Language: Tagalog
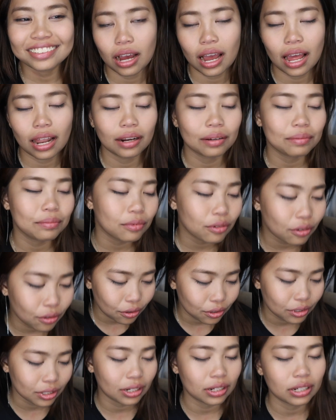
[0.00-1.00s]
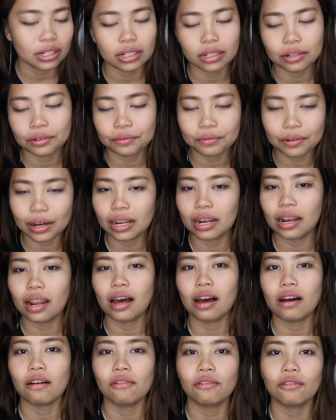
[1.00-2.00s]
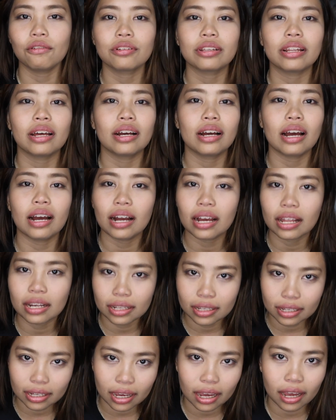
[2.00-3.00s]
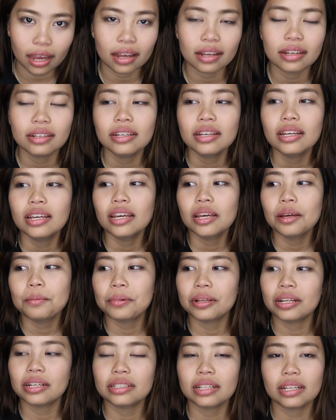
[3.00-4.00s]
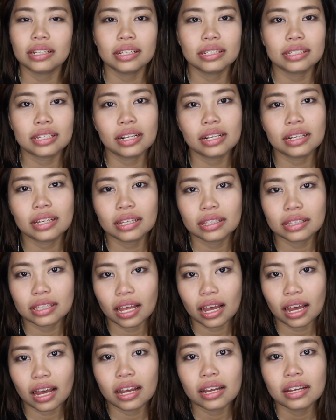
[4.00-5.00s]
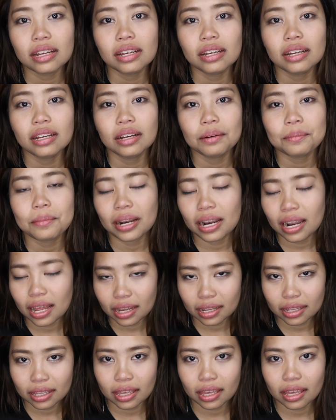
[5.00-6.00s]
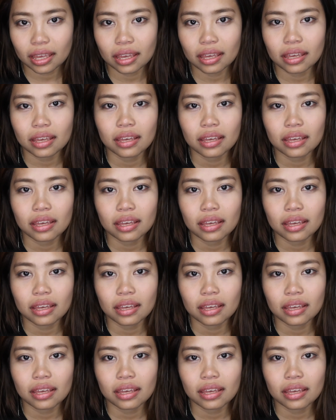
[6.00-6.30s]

Alam ko, naniniwala ako, nagagaling ka, pinagdadasal kita palagi.